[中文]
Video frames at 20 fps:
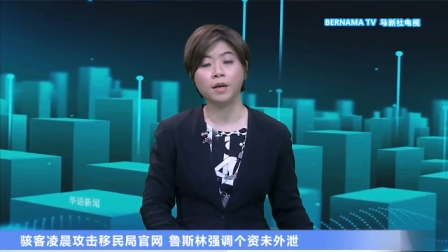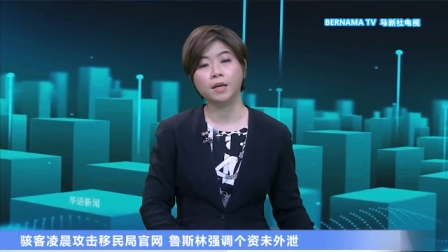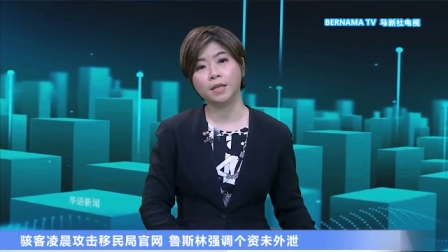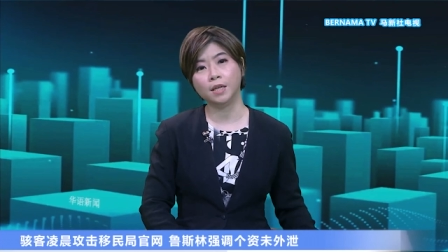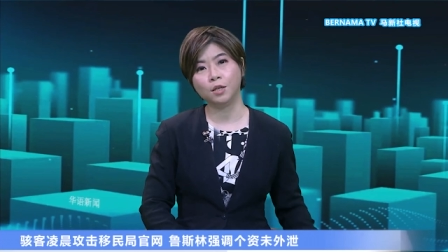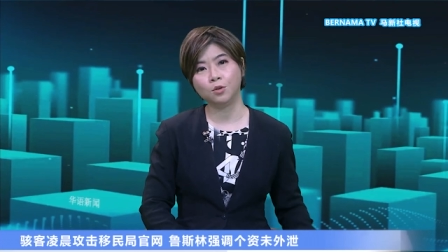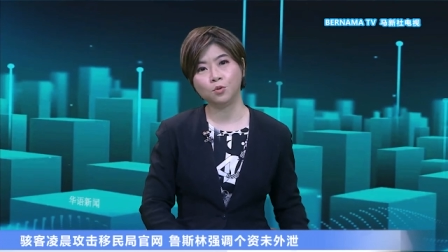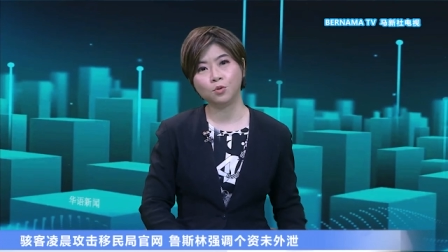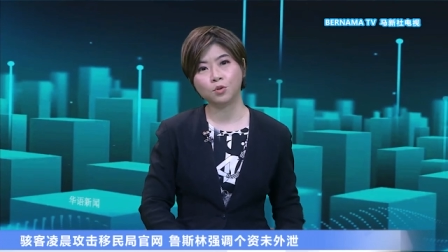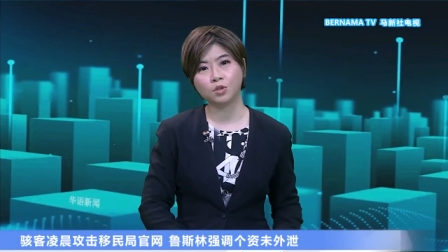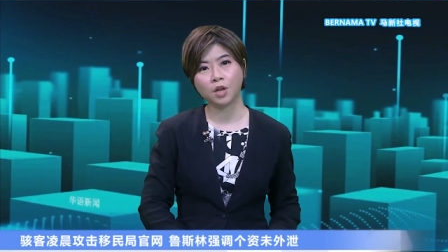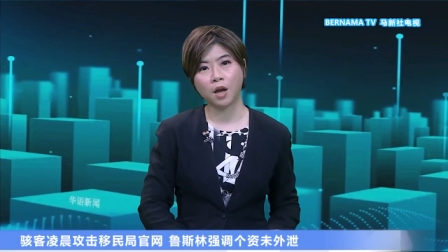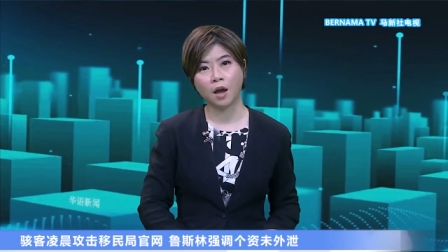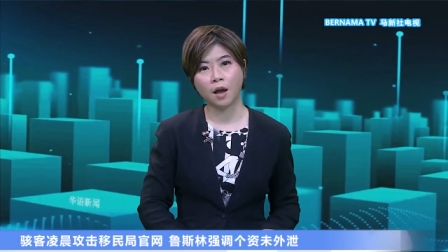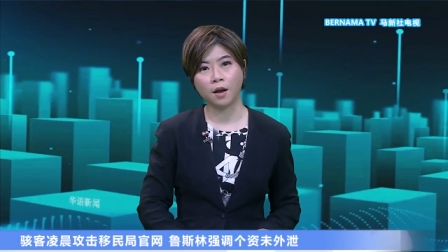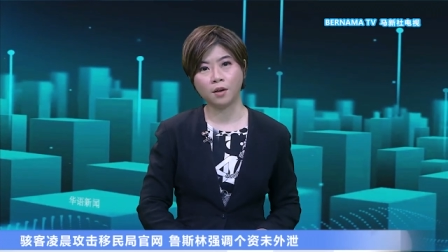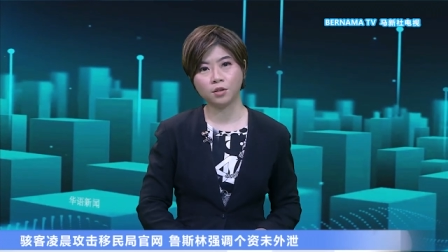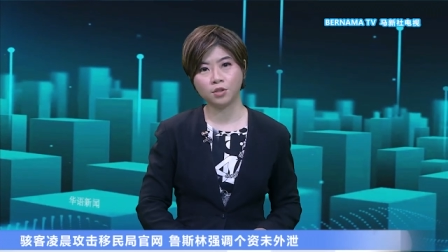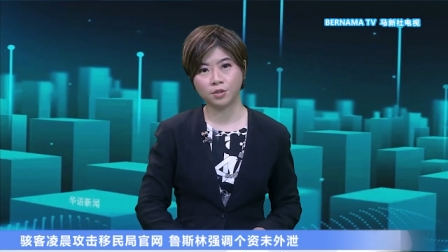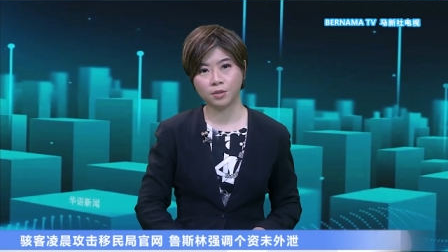一度
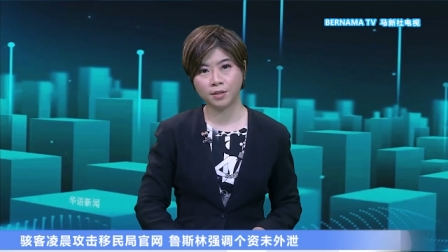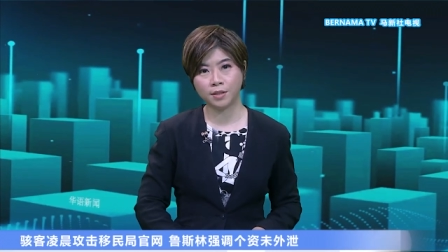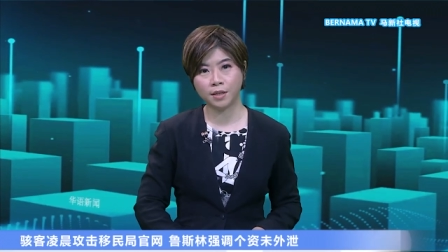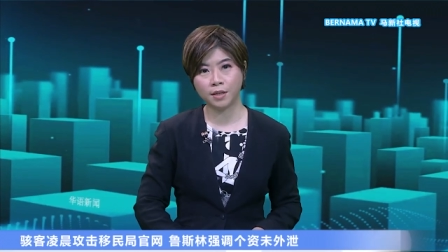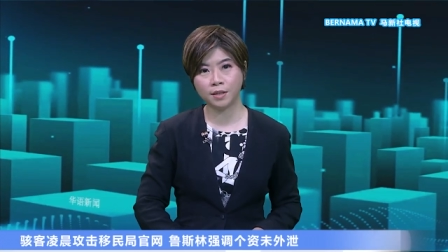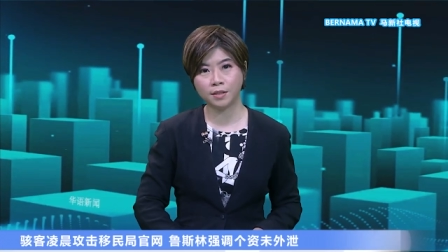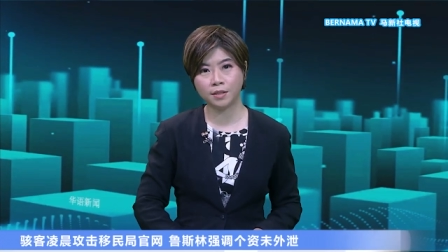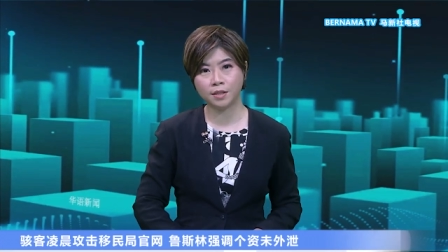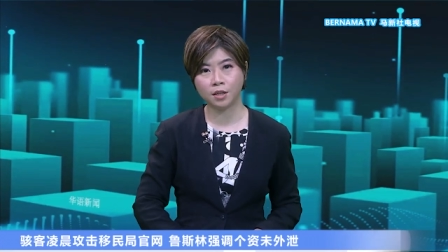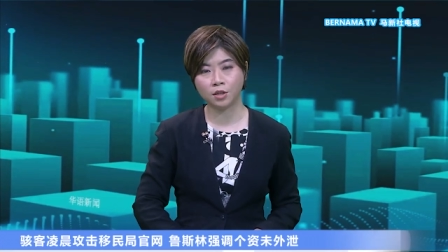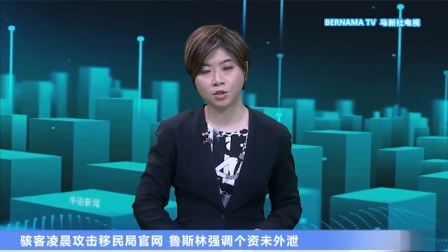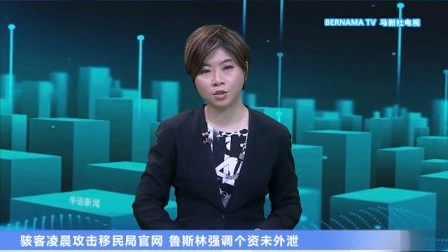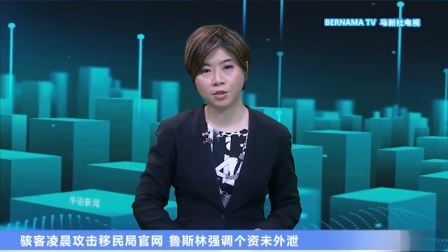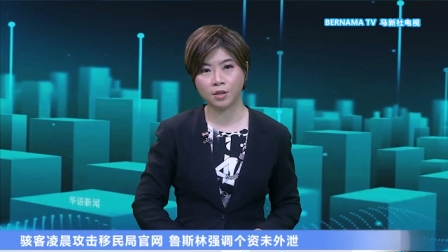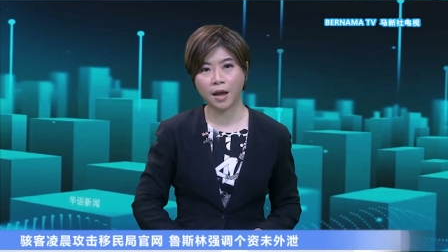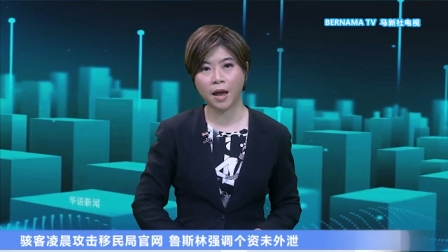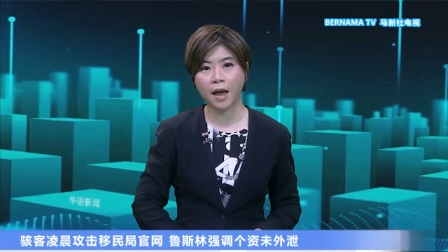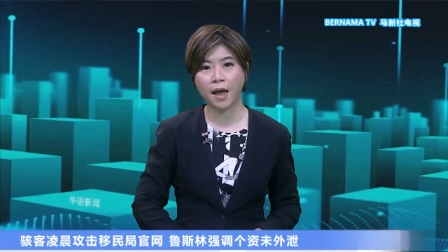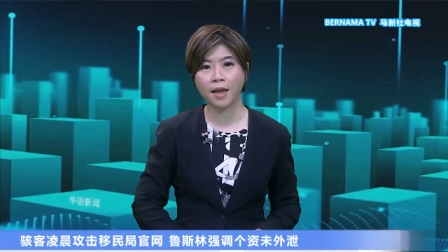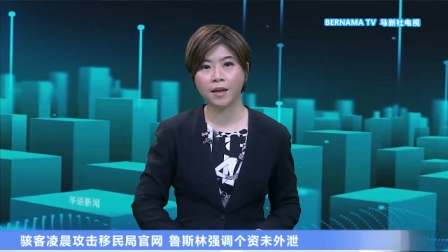长时间显示
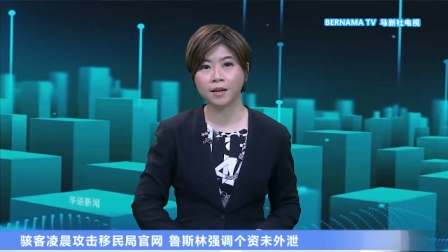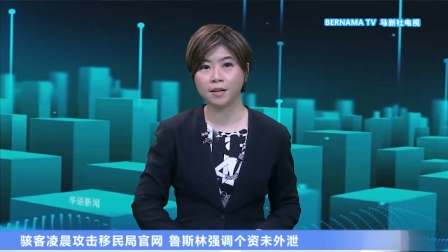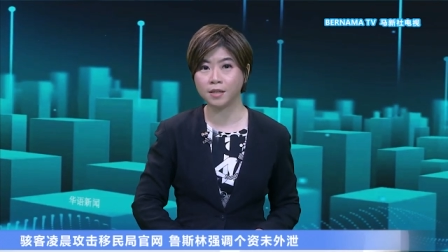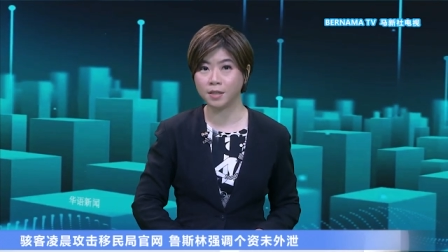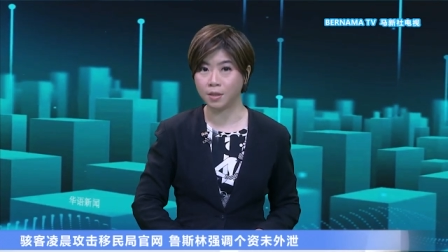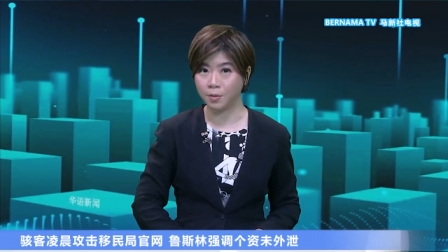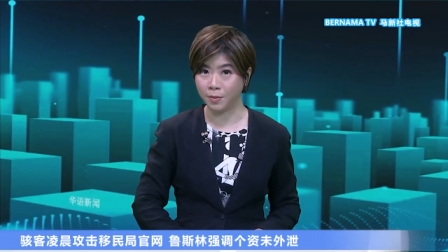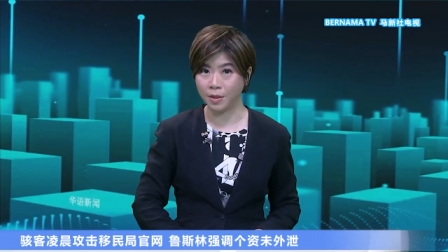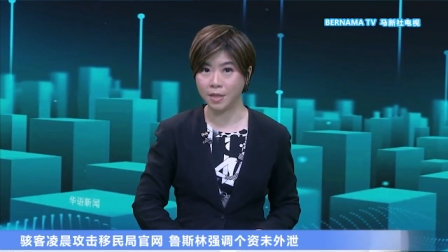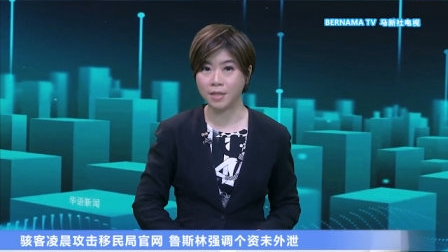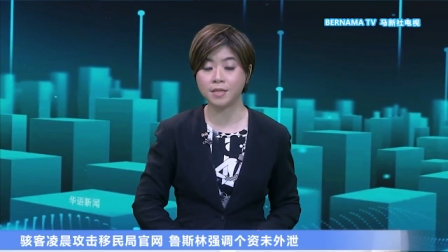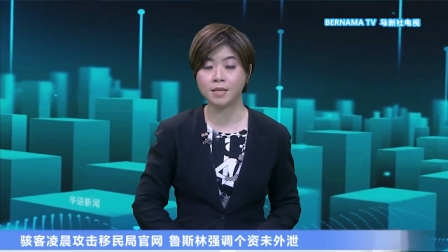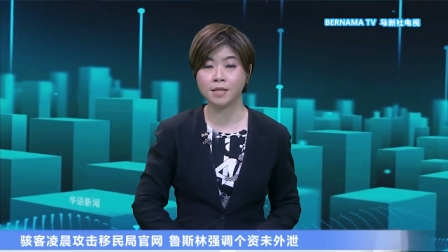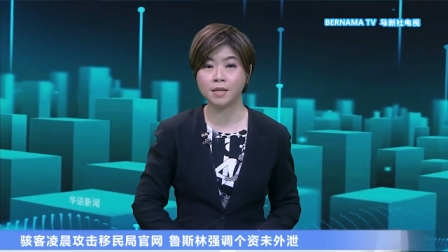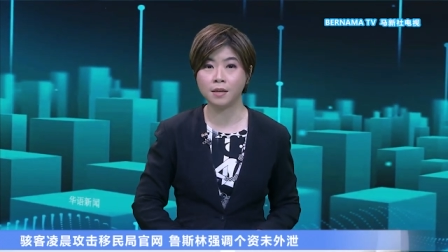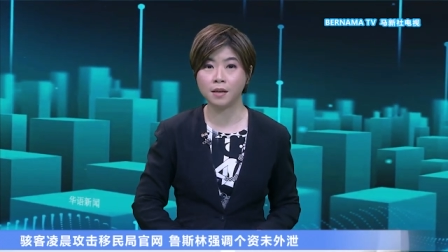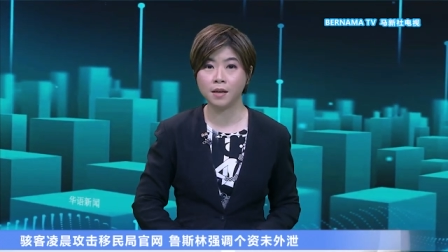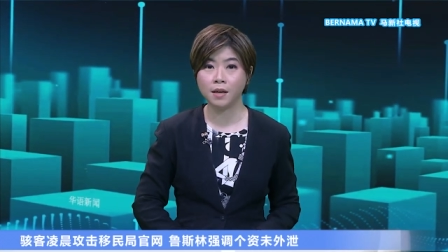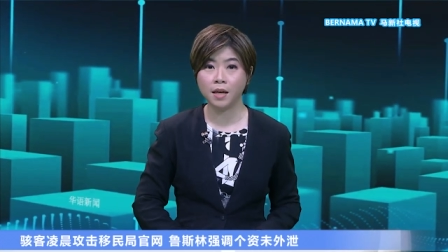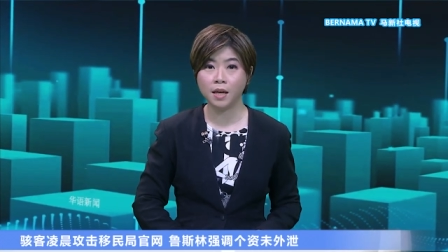骇客的名
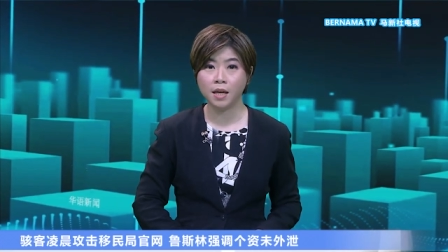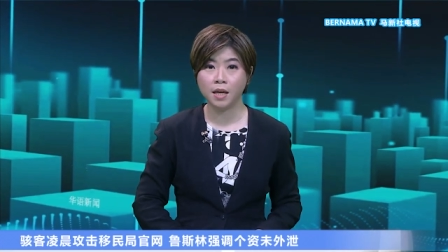字。